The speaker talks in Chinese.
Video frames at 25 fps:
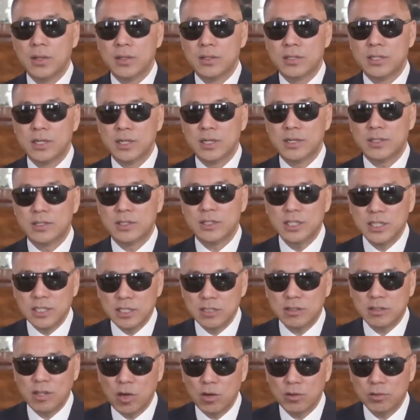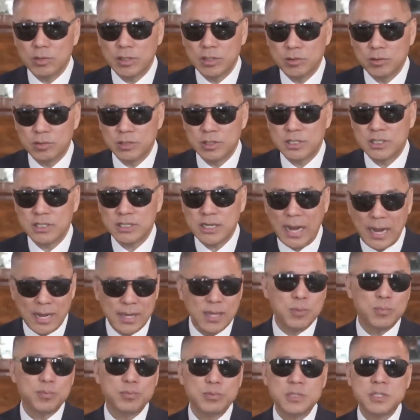这个地道的就是啥
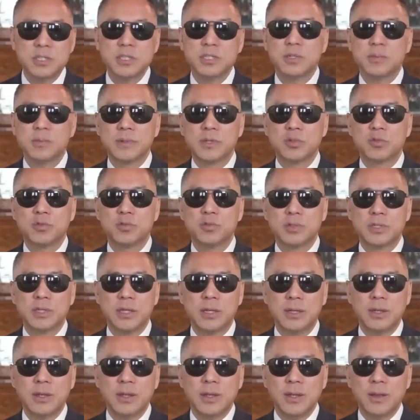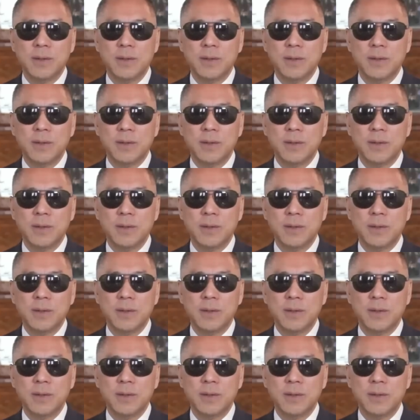也不是这么个出身，